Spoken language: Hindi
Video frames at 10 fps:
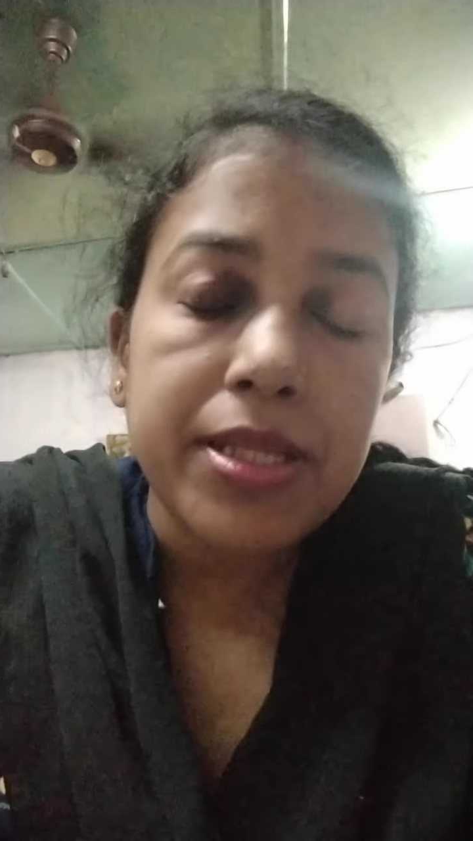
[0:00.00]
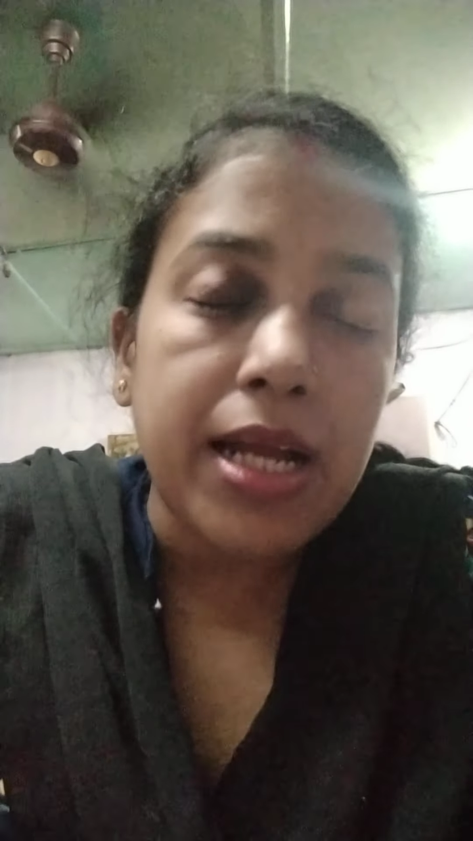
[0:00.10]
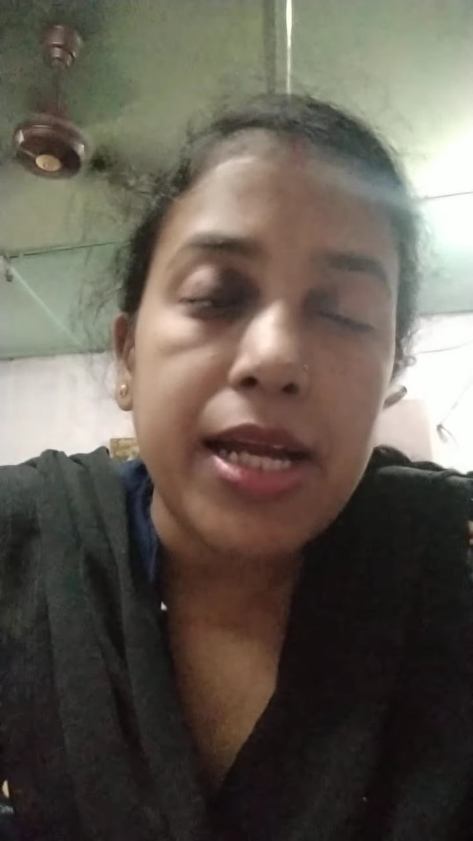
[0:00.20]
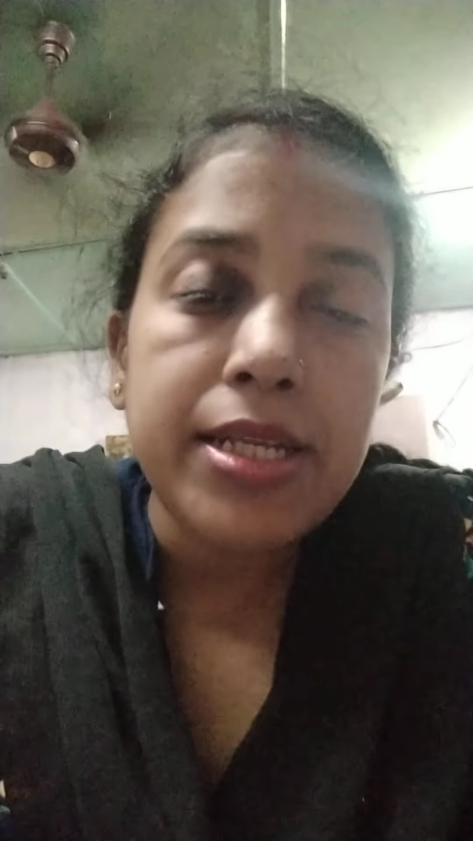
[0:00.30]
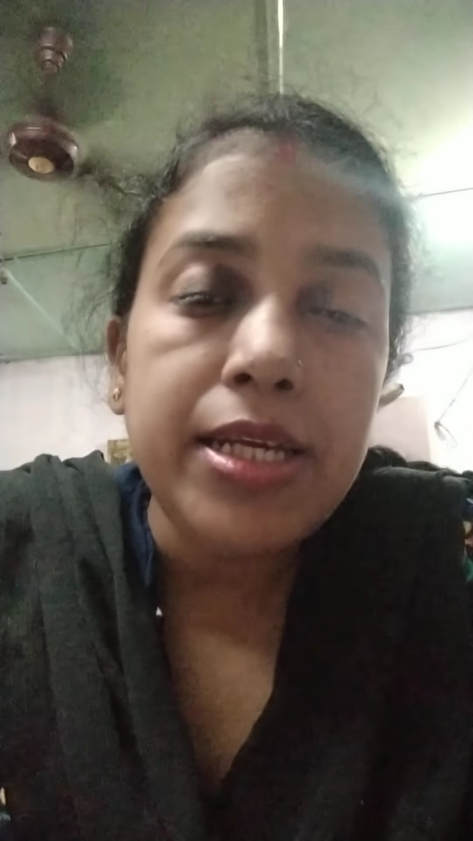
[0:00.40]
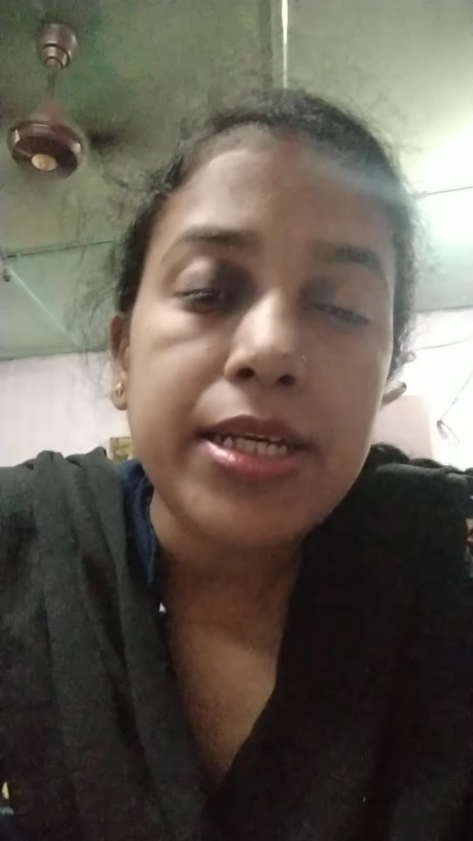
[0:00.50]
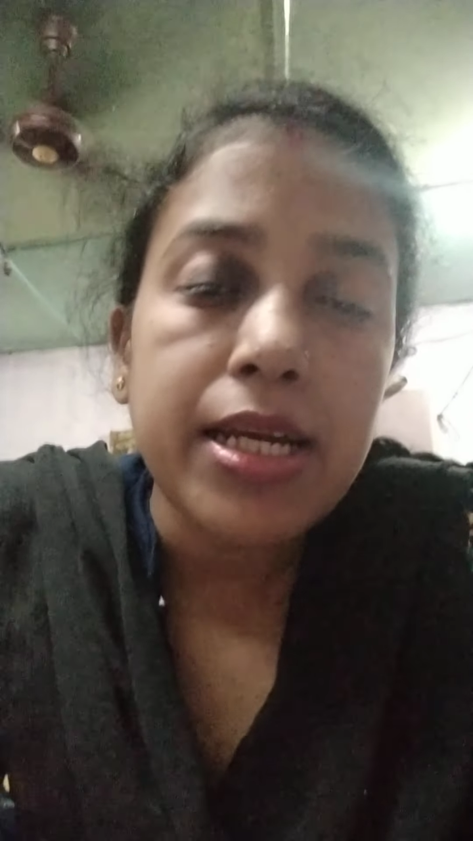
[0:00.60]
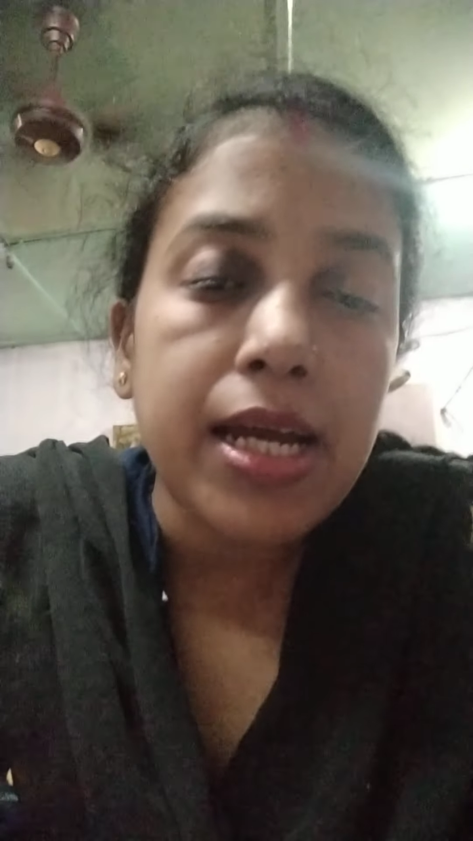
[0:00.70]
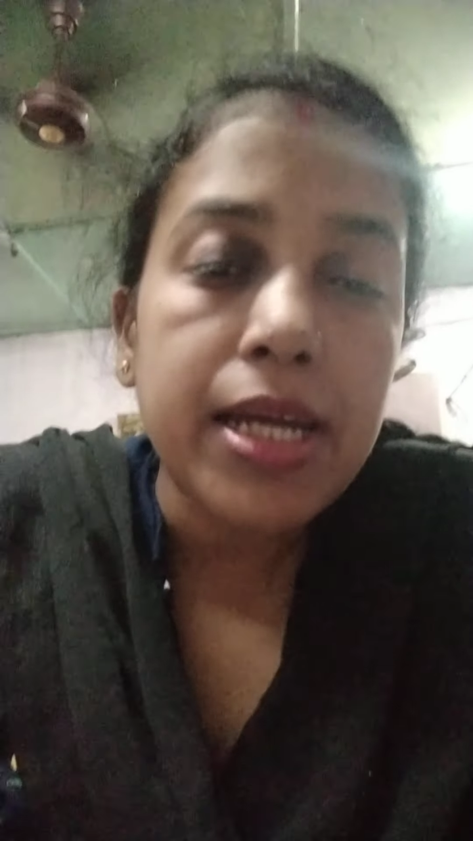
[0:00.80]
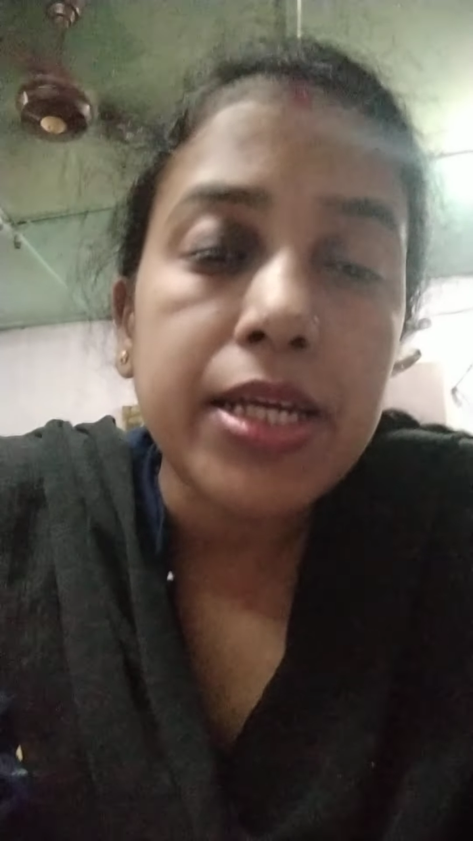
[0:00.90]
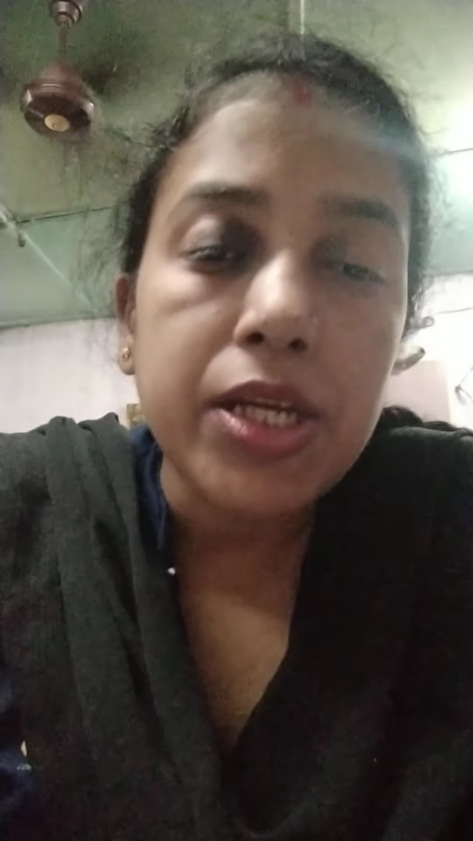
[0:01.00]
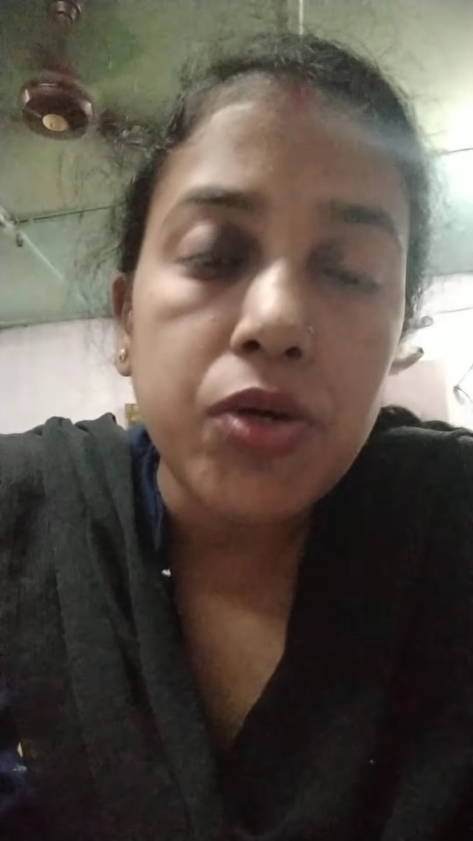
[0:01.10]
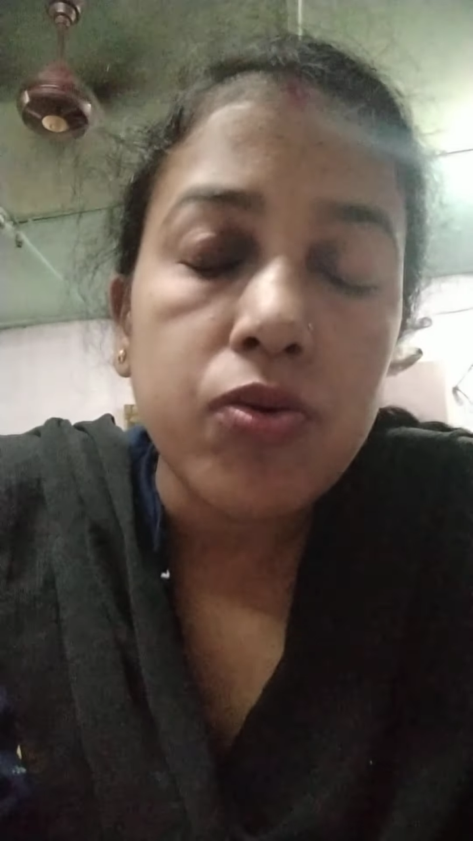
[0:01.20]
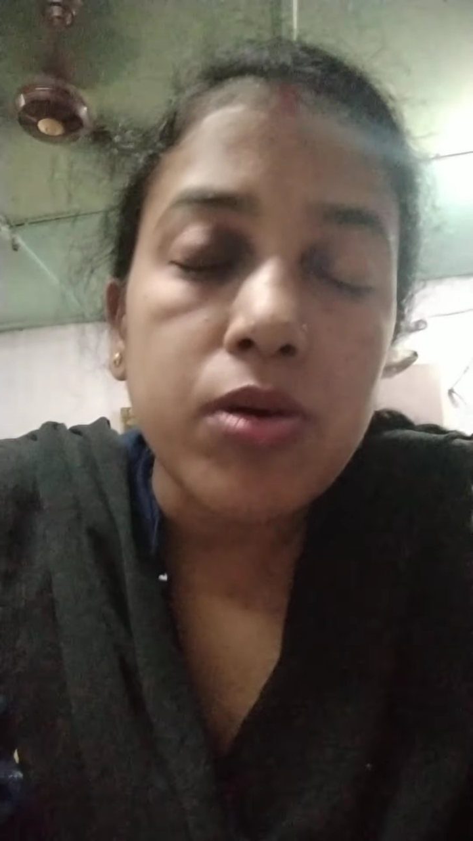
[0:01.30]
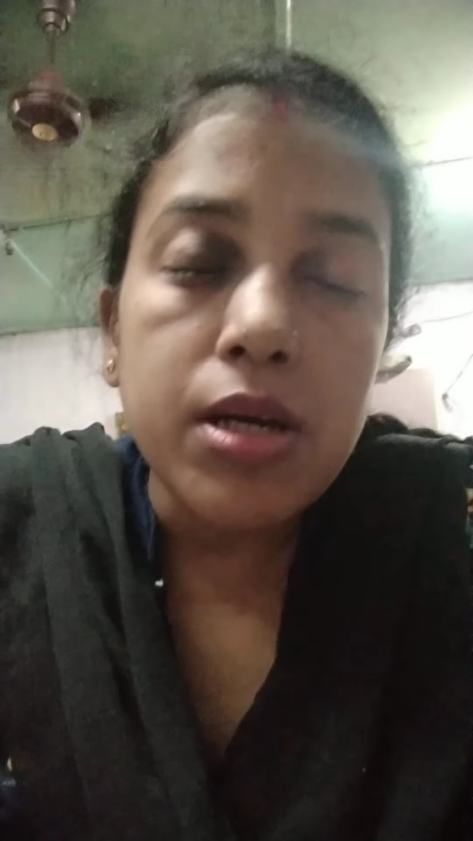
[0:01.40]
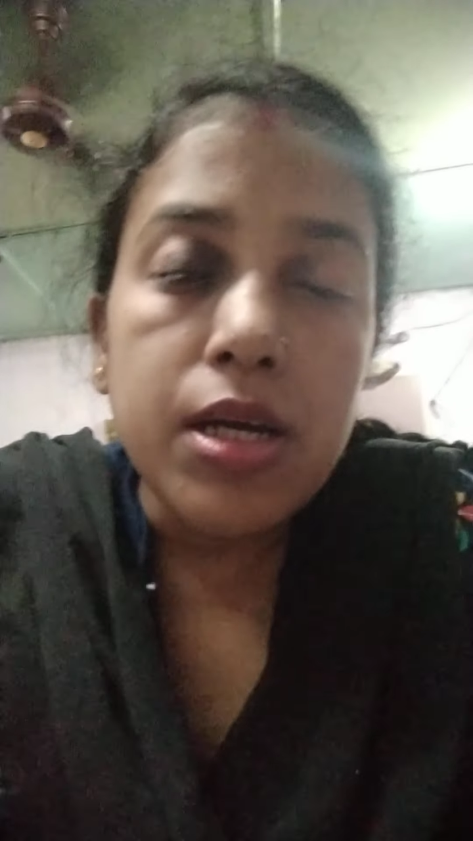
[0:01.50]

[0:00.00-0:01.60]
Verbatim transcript: बताया नहीं गया है क्यों